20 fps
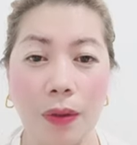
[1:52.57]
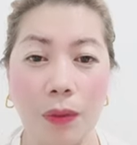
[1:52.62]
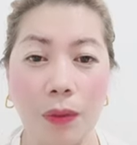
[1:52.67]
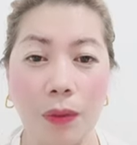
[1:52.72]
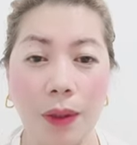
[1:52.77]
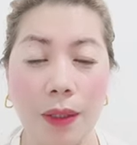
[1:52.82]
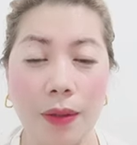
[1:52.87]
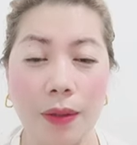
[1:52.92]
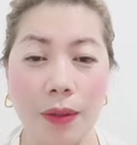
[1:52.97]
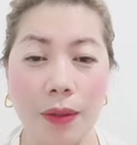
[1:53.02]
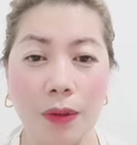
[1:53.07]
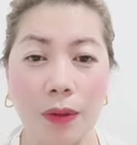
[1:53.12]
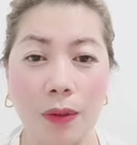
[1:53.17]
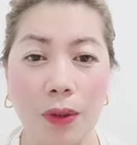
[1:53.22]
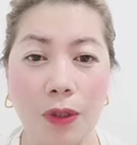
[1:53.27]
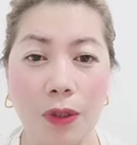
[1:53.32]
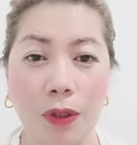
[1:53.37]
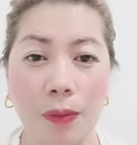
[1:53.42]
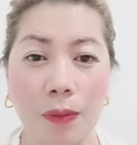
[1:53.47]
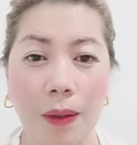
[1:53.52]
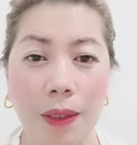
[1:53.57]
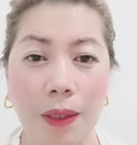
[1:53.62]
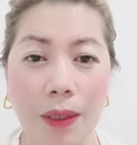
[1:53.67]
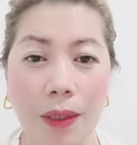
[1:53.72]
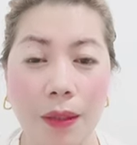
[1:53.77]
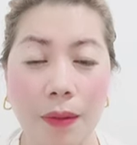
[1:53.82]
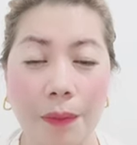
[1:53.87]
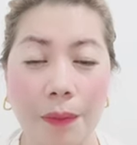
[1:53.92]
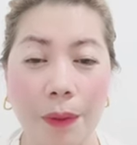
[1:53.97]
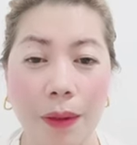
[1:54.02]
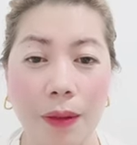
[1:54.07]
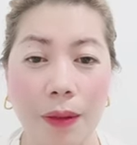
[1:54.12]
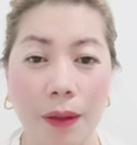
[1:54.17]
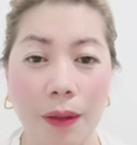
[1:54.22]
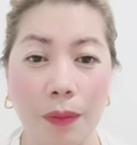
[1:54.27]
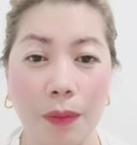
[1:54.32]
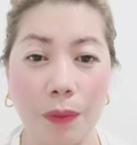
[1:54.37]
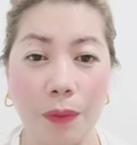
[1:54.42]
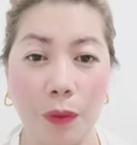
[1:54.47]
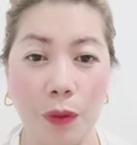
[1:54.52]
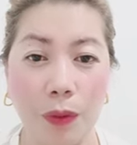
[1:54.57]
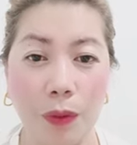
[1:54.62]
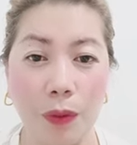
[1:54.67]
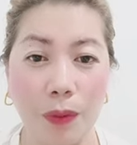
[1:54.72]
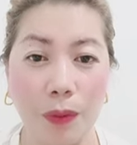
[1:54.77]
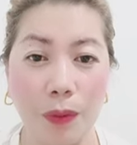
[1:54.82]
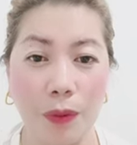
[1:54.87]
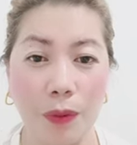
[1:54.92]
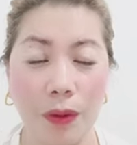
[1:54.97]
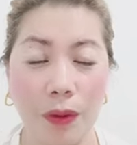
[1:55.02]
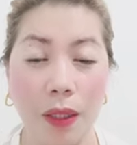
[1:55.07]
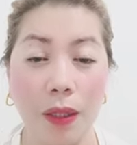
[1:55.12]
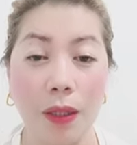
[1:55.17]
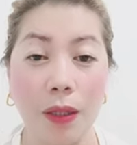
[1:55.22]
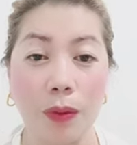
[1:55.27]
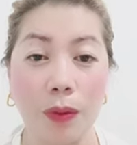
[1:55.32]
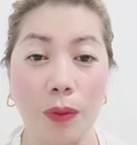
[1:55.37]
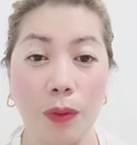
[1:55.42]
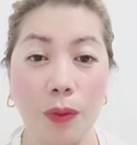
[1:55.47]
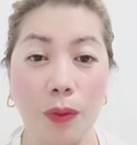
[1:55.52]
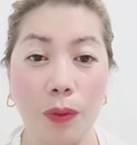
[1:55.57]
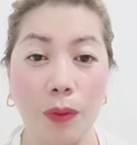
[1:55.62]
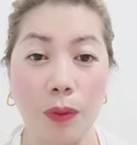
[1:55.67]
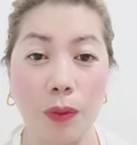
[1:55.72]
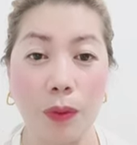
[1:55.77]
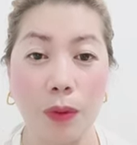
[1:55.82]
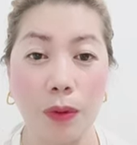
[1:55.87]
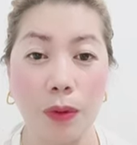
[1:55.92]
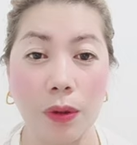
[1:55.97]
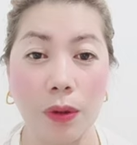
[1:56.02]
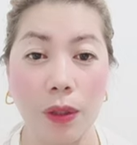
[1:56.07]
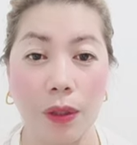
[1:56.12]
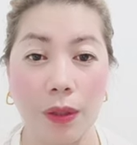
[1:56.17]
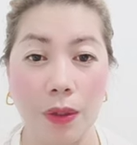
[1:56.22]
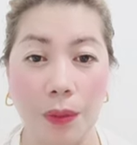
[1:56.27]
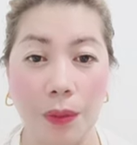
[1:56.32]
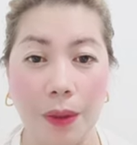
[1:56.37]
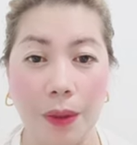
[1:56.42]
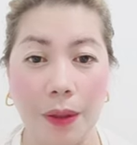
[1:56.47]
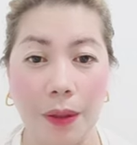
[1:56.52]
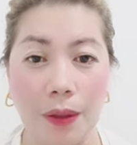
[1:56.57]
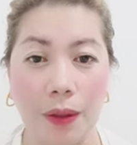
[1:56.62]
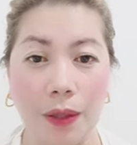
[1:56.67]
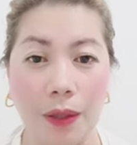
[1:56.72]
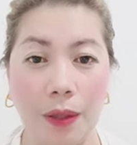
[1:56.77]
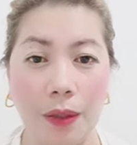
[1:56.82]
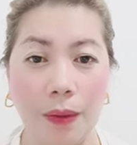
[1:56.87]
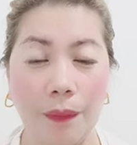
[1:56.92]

Ang mga aklat ay naglalaman ng kaalaman at karunungan.